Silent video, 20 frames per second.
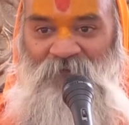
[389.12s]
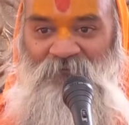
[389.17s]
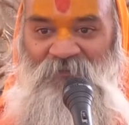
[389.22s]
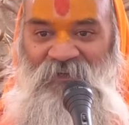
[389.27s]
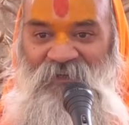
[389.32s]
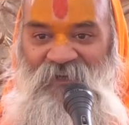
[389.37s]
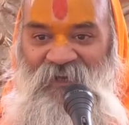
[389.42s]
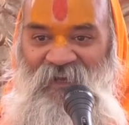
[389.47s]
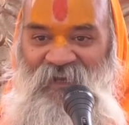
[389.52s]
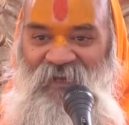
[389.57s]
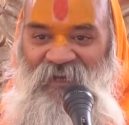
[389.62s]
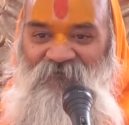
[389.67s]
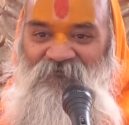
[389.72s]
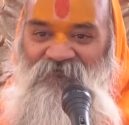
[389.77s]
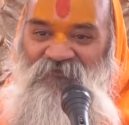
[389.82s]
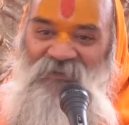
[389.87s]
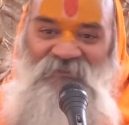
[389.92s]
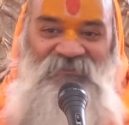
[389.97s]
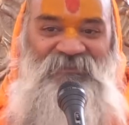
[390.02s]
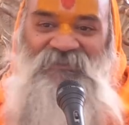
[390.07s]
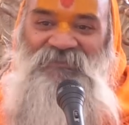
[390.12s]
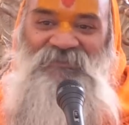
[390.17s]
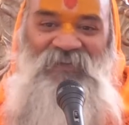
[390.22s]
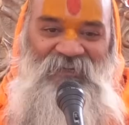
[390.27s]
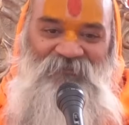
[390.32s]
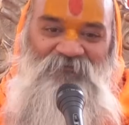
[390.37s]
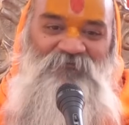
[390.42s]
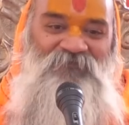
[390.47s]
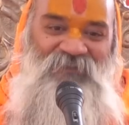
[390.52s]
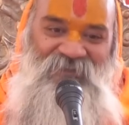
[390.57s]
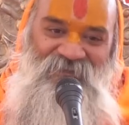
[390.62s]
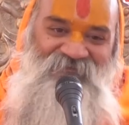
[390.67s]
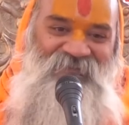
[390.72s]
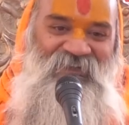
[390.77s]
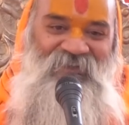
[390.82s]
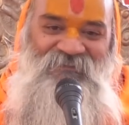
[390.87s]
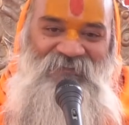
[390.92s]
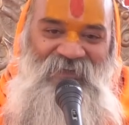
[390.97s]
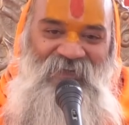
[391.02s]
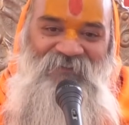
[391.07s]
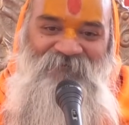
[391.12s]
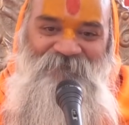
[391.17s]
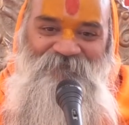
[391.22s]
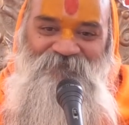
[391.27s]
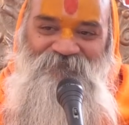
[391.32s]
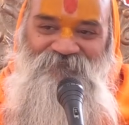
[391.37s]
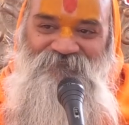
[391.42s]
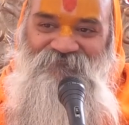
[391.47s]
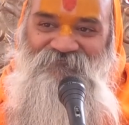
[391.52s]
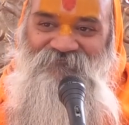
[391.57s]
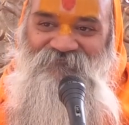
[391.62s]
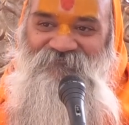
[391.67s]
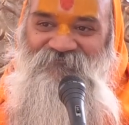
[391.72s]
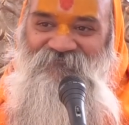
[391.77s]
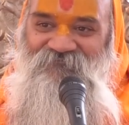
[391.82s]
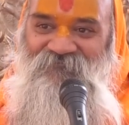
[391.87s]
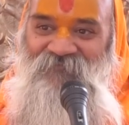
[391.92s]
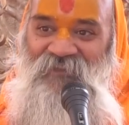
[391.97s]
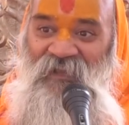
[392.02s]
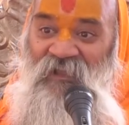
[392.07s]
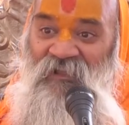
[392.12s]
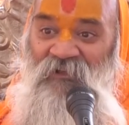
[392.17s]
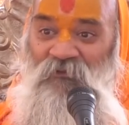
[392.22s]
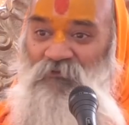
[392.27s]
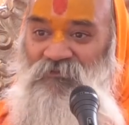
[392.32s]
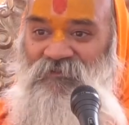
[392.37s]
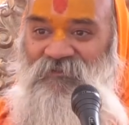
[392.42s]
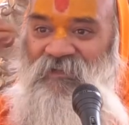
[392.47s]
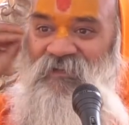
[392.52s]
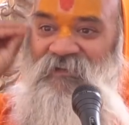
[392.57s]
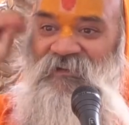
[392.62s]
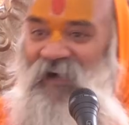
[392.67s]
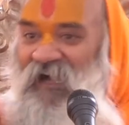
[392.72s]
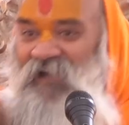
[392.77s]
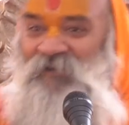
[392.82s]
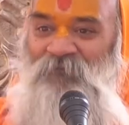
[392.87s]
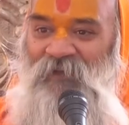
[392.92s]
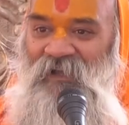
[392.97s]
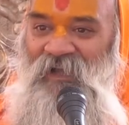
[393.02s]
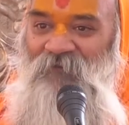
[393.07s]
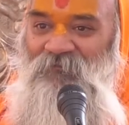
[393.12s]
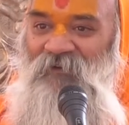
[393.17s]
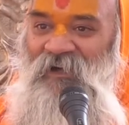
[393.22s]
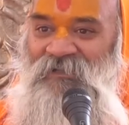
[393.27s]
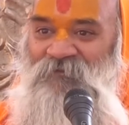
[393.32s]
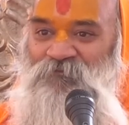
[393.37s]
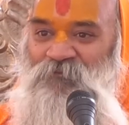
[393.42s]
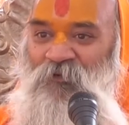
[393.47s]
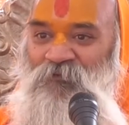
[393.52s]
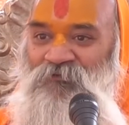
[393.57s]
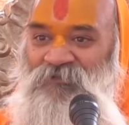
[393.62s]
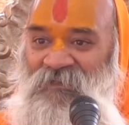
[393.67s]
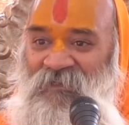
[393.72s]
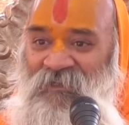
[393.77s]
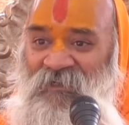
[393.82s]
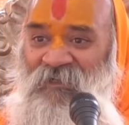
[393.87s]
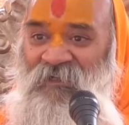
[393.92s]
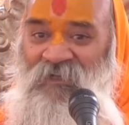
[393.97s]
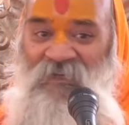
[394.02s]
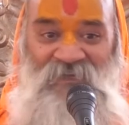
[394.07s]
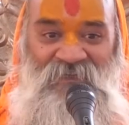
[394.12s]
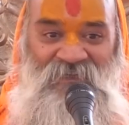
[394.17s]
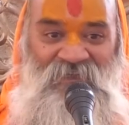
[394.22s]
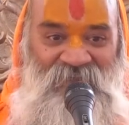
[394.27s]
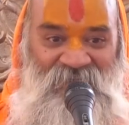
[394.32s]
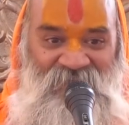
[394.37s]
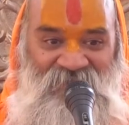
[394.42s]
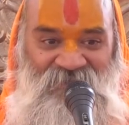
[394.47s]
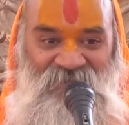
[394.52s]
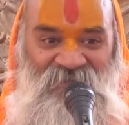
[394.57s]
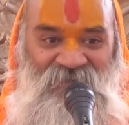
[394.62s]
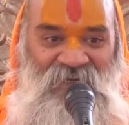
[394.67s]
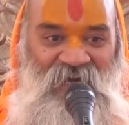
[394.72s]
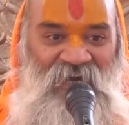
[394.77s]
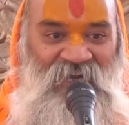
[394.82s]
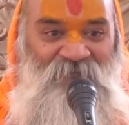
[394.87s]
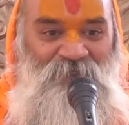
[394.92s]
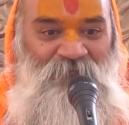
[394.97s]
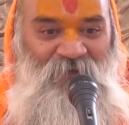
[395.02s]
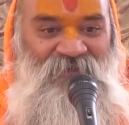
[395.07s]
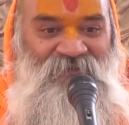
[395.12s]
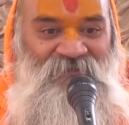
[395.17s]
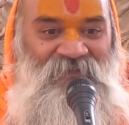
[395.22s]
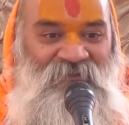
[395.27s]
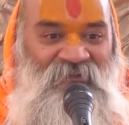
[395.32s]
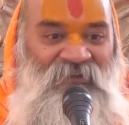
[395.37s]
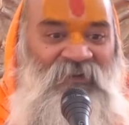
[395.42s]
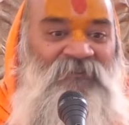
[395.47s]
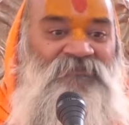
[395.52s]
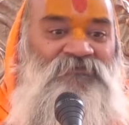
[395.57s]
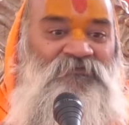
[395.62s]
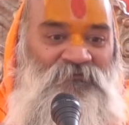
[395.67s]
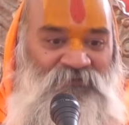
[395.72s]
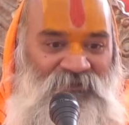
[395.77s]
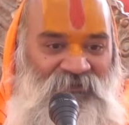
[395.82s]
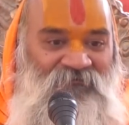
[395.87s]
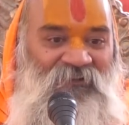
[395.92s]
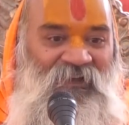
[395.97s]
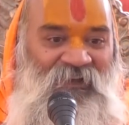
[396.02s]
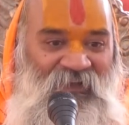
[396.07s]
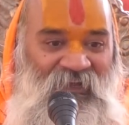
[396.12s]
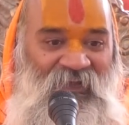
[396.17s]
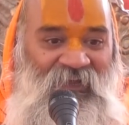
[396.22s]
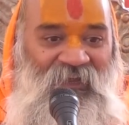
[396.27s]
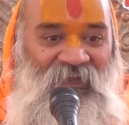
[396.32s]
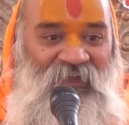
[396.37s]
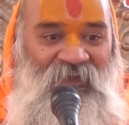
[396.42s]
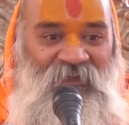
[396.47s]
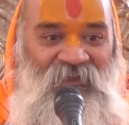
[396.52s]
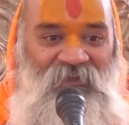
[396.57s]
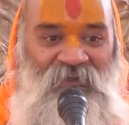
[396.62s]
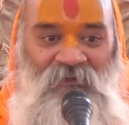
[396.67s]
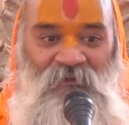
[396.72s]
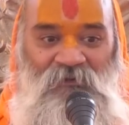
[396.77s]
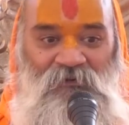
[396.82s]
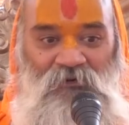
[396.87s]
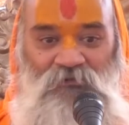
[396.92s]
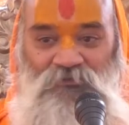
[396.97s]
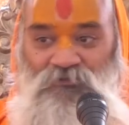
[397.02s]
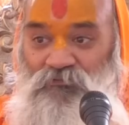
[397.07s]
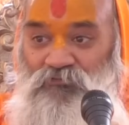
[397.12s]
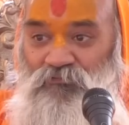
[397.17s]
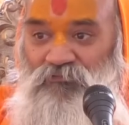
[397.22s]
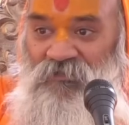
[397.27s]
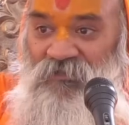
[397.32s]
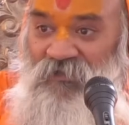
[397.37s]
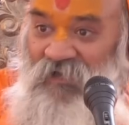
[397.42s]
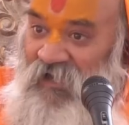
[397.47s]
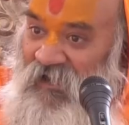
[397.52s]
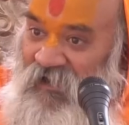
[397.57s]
में भी एक वृद्ध साधु रहता था उसके कान में आवाज पहुंची कि इसी घाट पर संघर्ष होने वाला है और सूचना